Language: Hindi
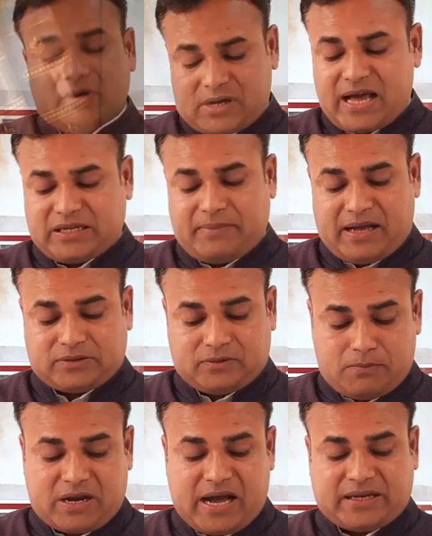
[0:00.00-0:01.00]
की बात हो
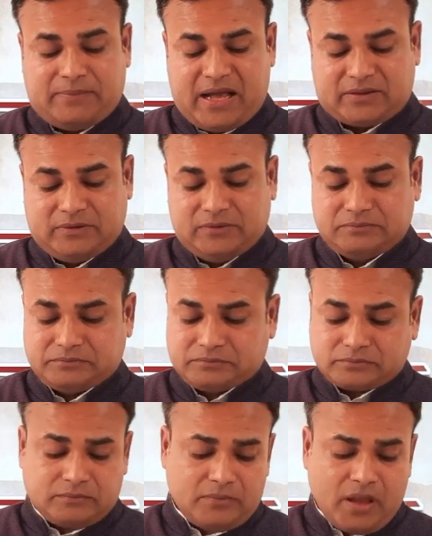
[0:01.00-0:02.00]
कुंभकार की बात हो
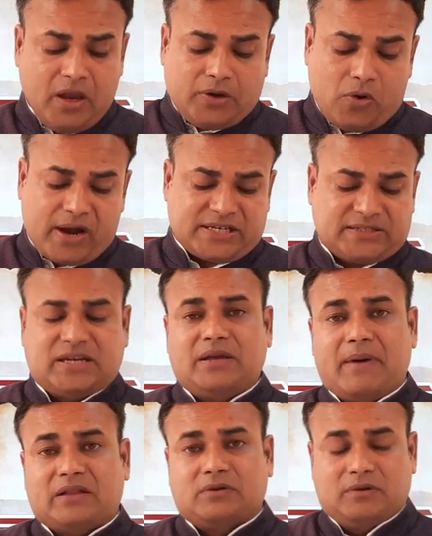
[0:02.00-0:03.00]
नौका शास्त्र की बात
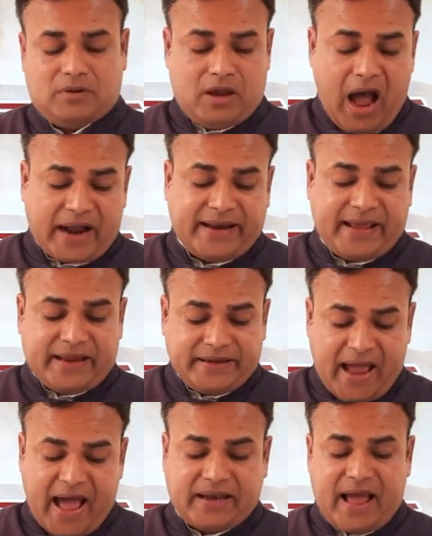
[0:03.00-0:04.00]
हो अग्नि यान
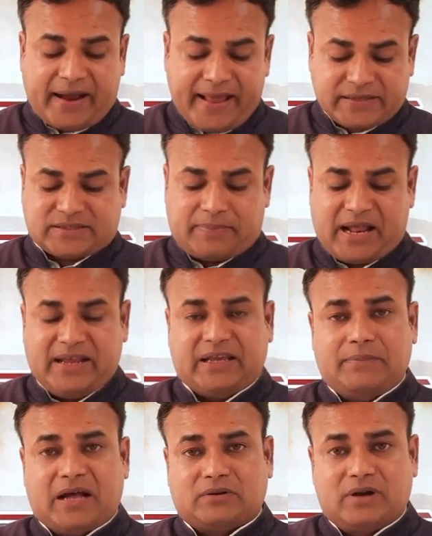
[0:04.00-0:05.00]
अग्नेस्त्र बनाने की बात
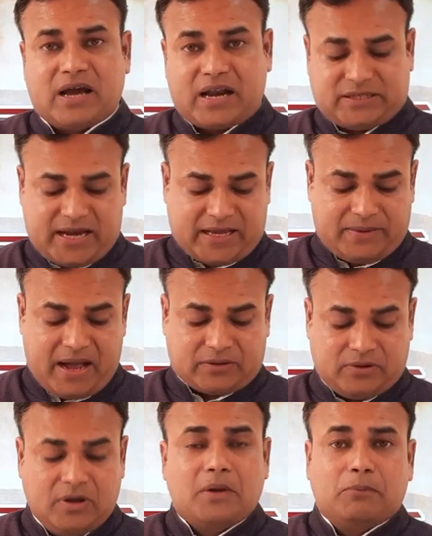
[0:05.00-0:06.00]
हो नगर रचना की बात हो
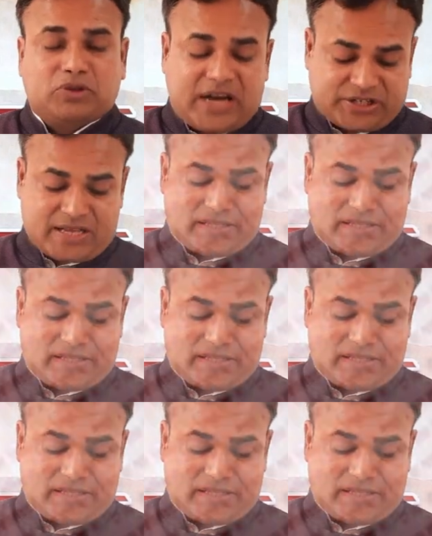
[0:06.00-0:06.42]
मुद्रा शास्त्र की